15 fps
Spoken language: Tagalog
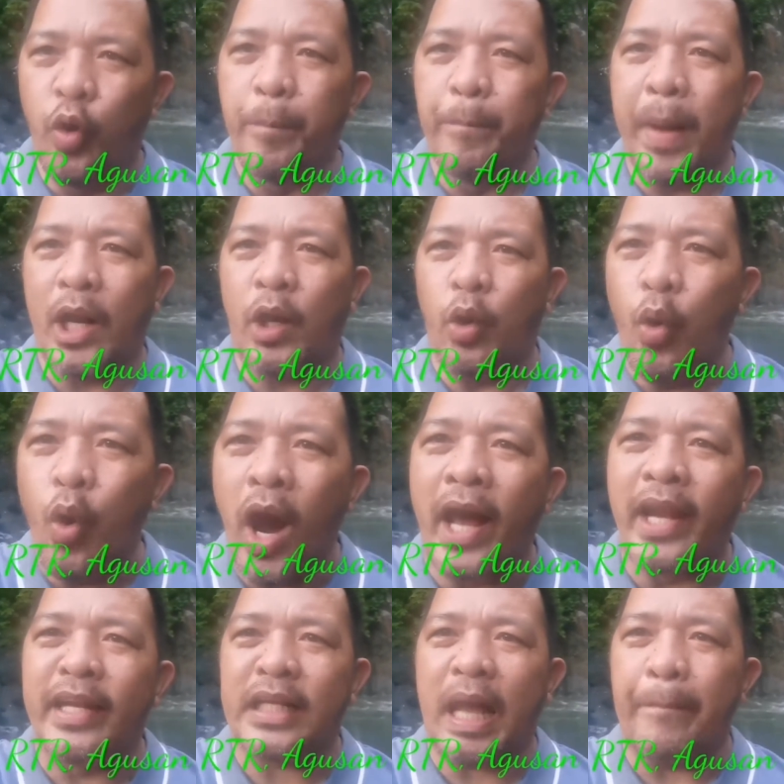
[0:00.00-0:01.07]
Kung
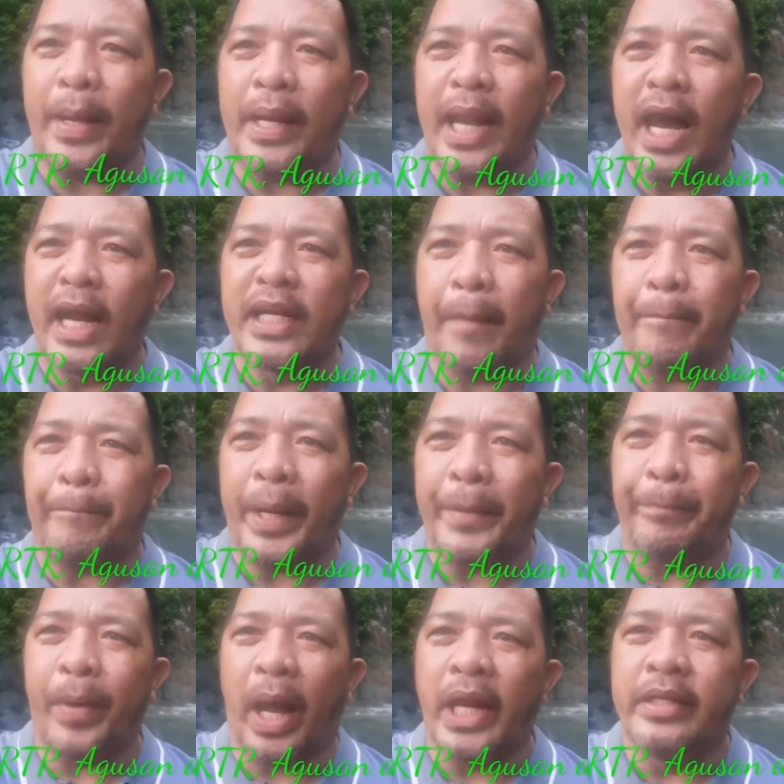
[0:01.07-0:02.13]
baguhan ka pa lang na
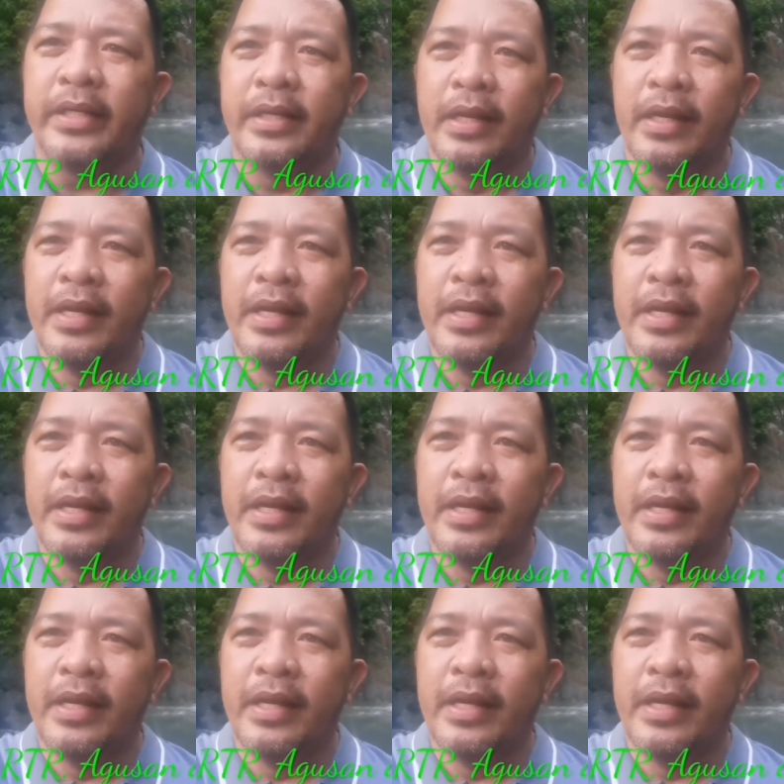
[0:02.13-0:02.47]
padpad